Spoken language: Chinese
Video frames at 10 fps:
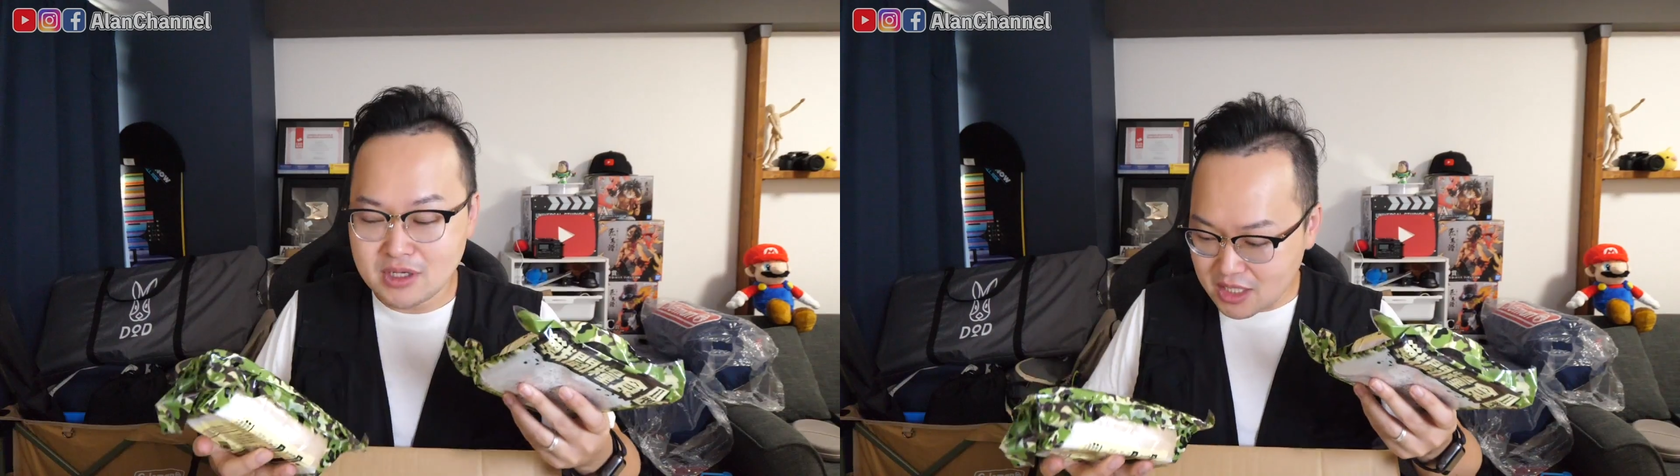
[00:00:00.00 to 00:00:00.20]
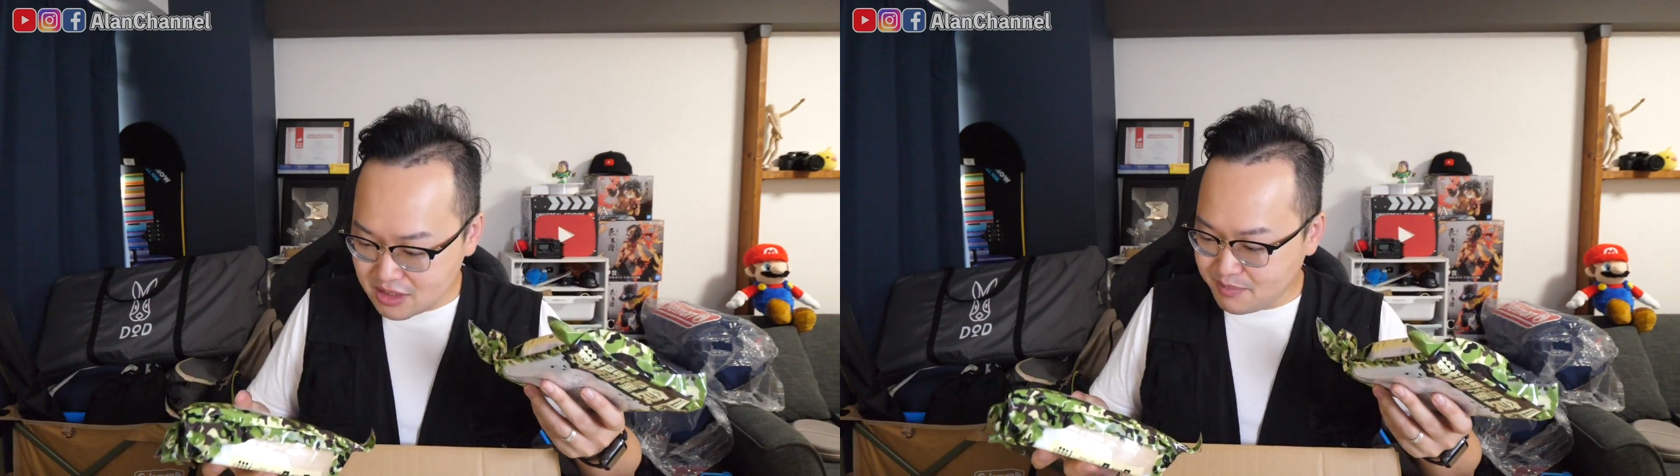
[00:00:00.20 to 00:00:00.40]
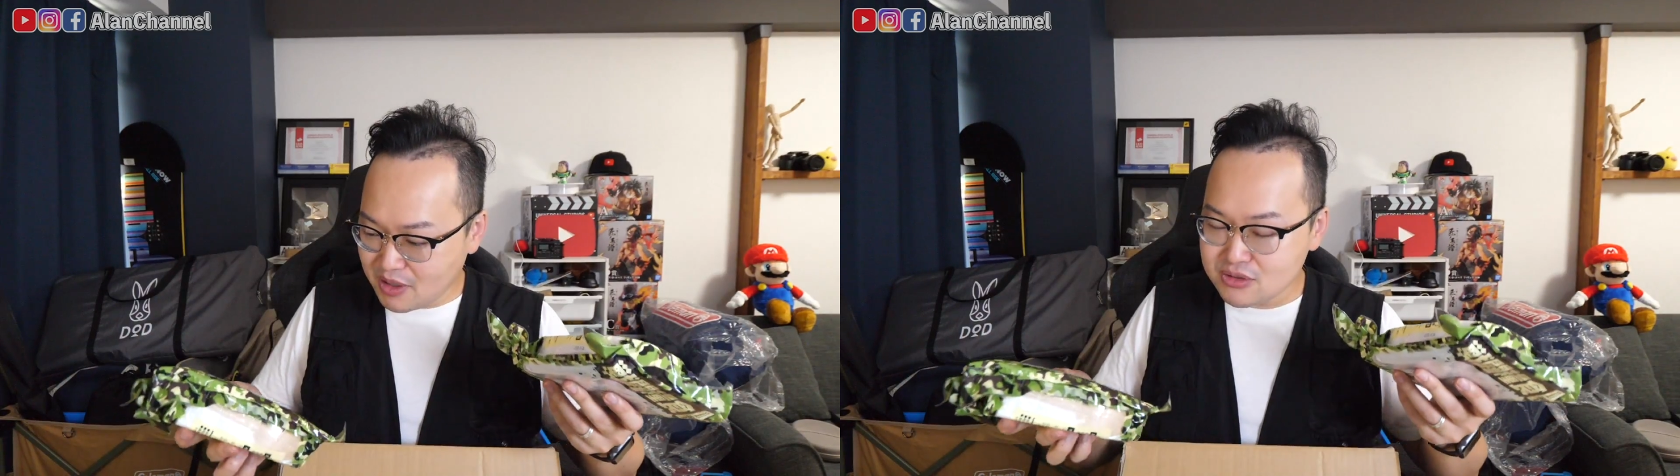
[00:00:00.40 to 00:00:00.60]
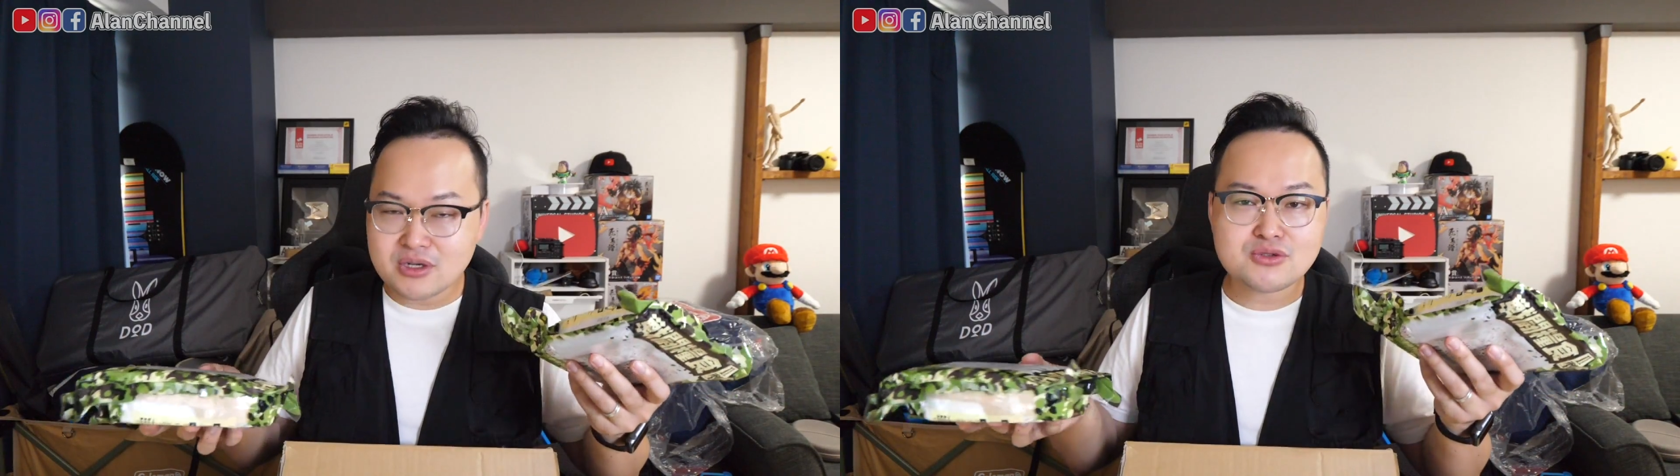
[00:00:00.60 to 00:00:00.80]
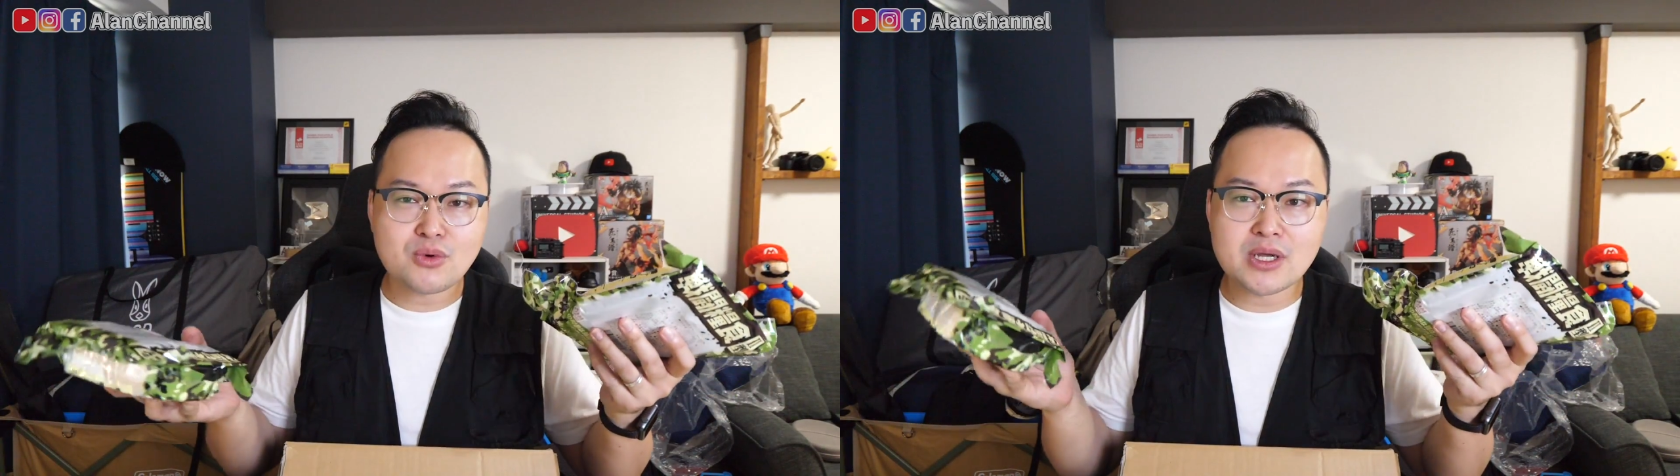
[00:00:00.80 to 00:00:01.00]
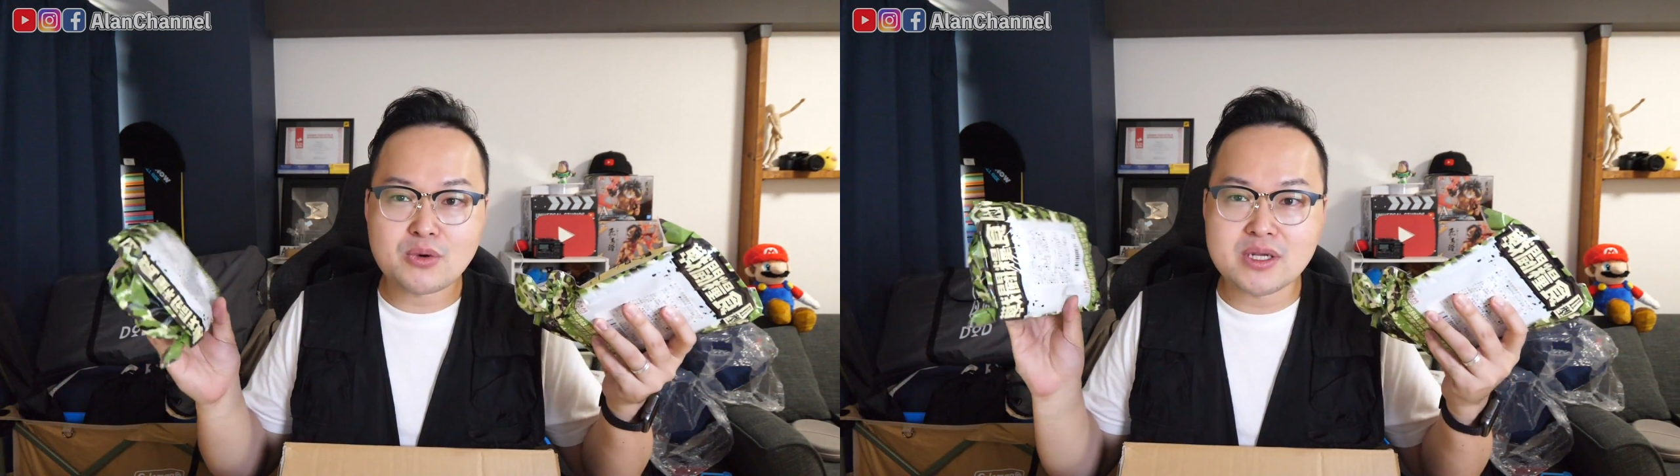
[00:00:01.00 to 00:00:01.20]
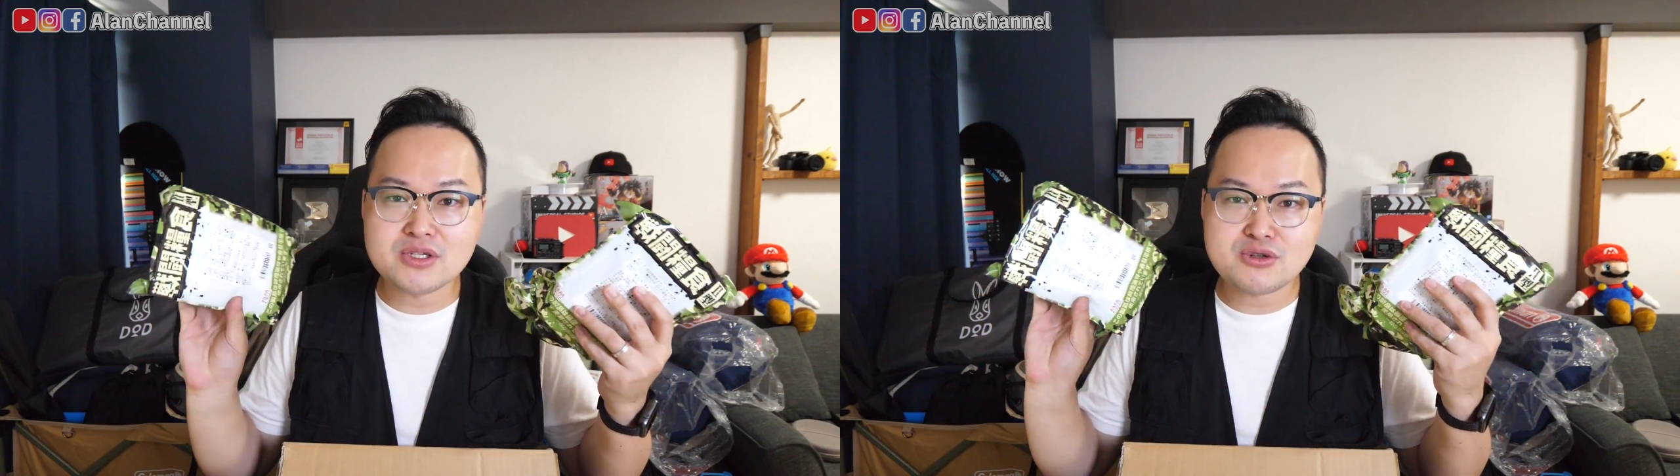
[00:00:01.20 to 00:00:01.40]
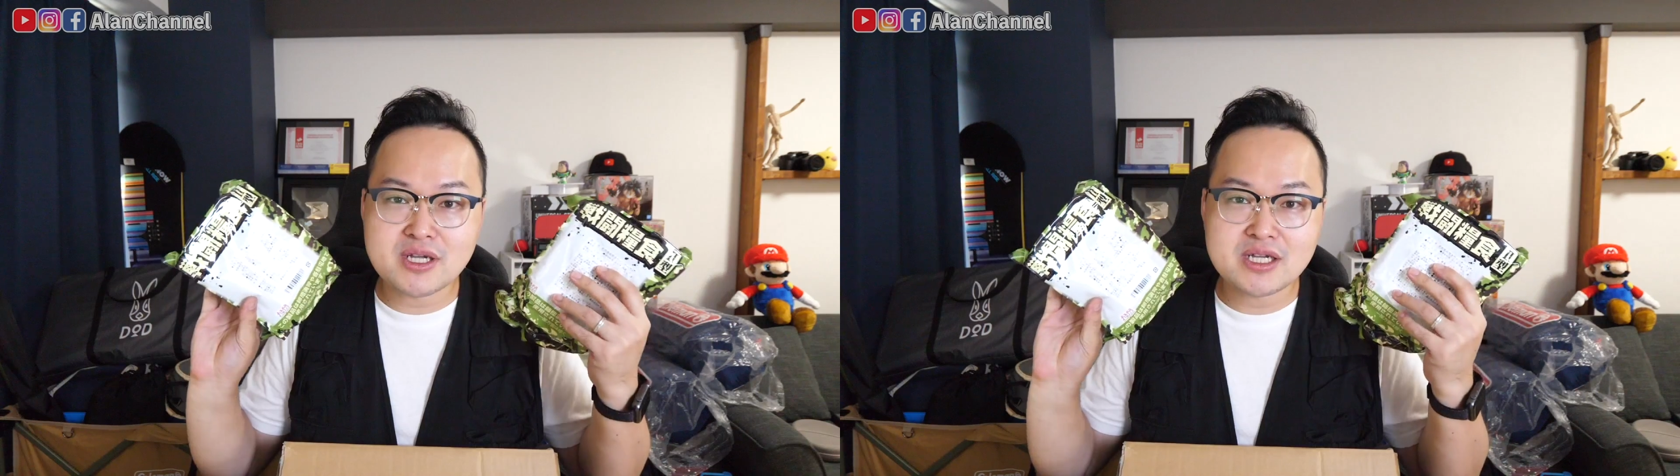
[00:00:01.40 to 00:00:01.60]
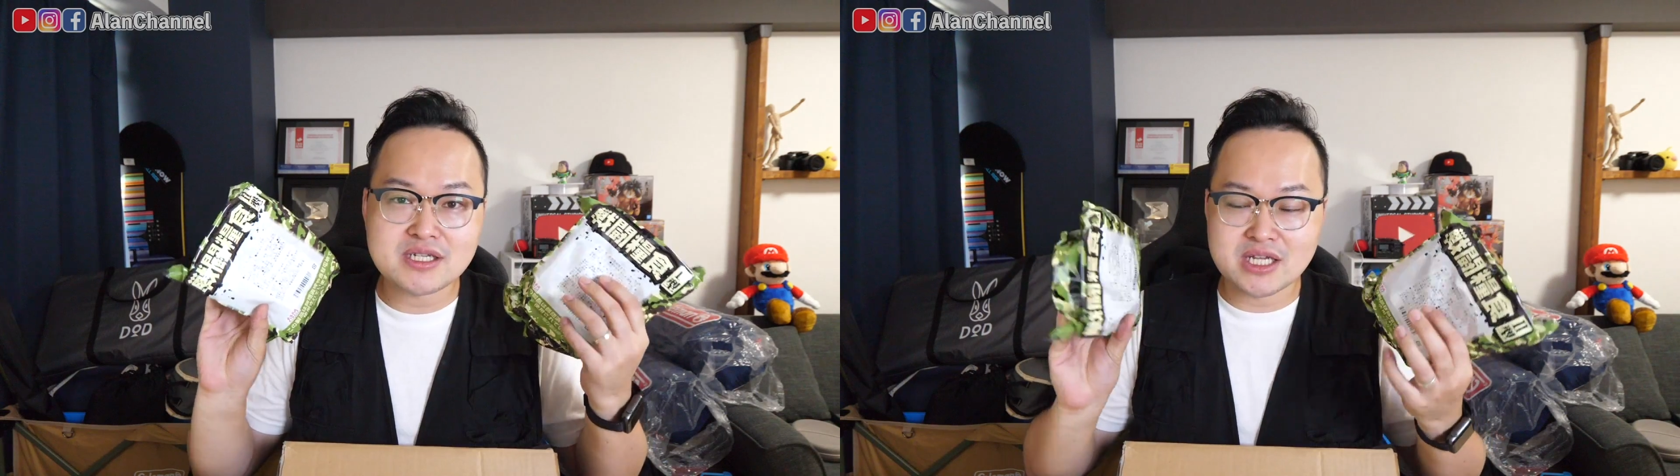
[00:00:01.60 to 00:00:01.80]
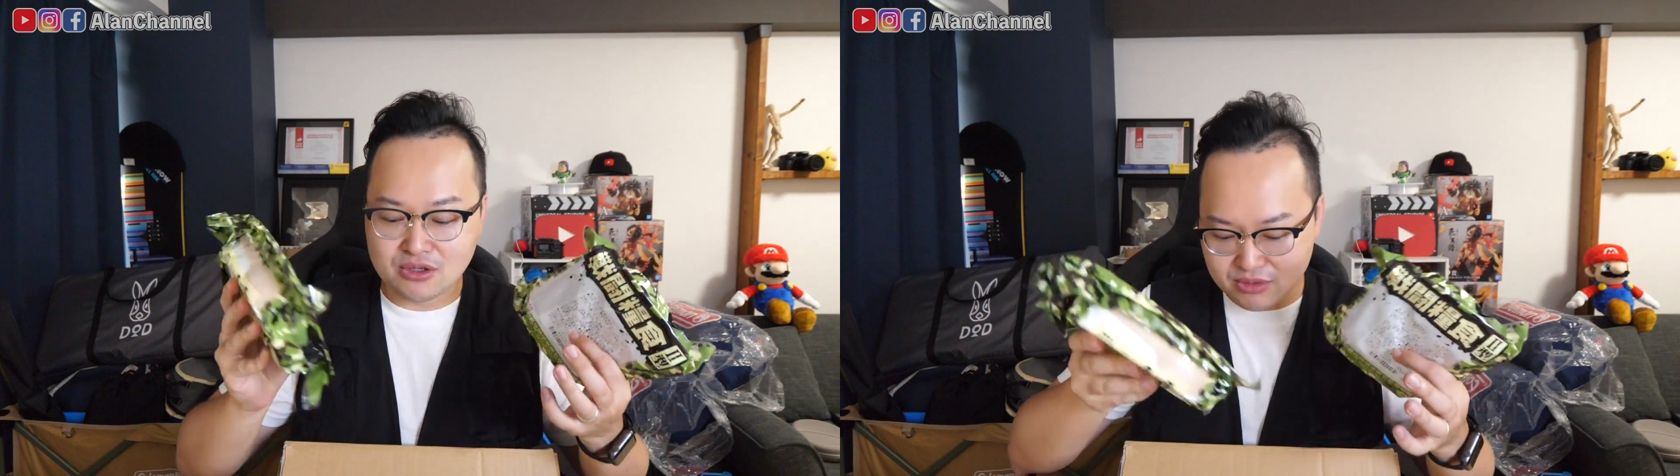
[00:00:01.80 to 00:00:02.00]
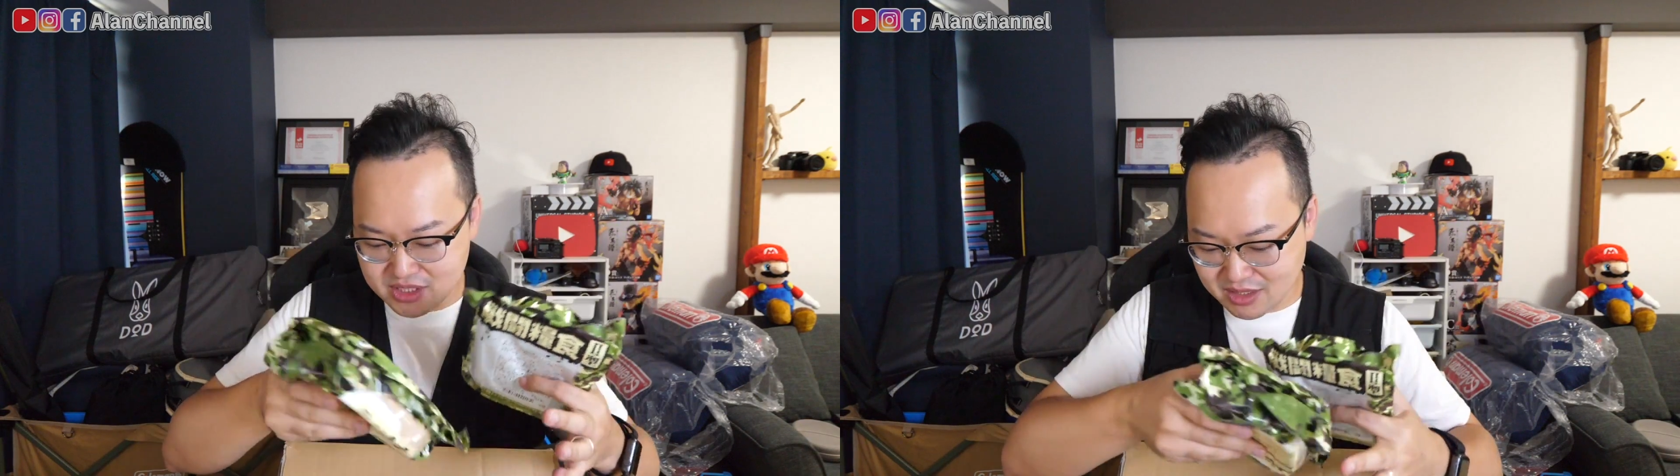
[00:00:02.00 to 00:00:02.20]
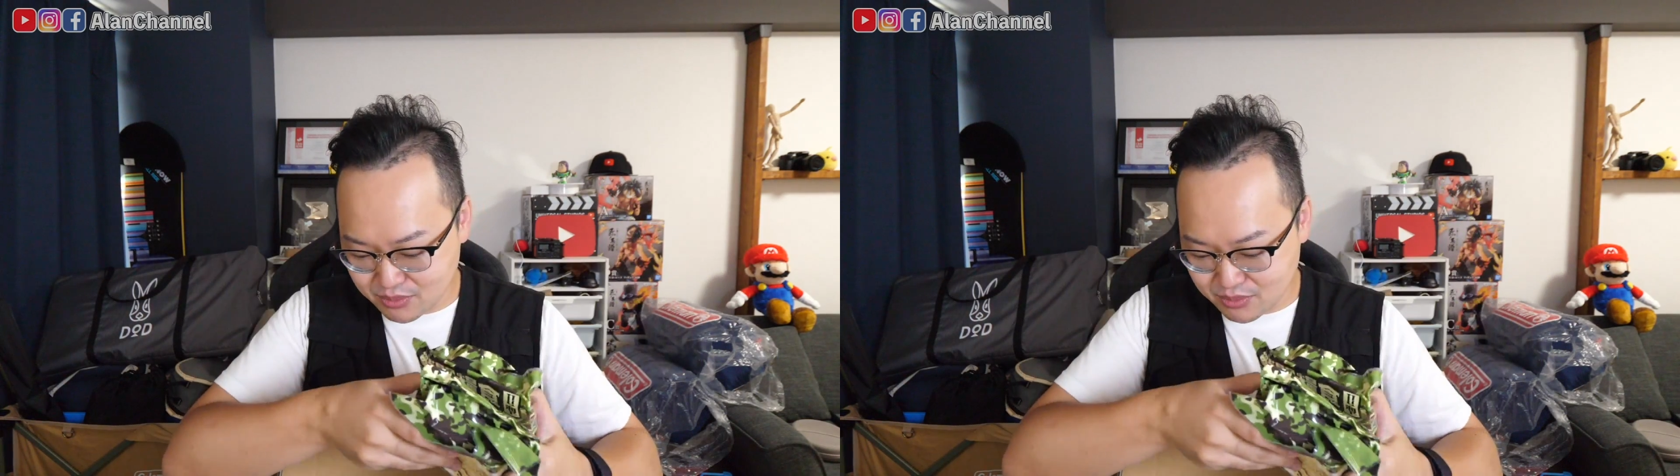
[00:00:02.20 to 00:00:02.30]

就它的包装外观呢，虽然看起来都一样，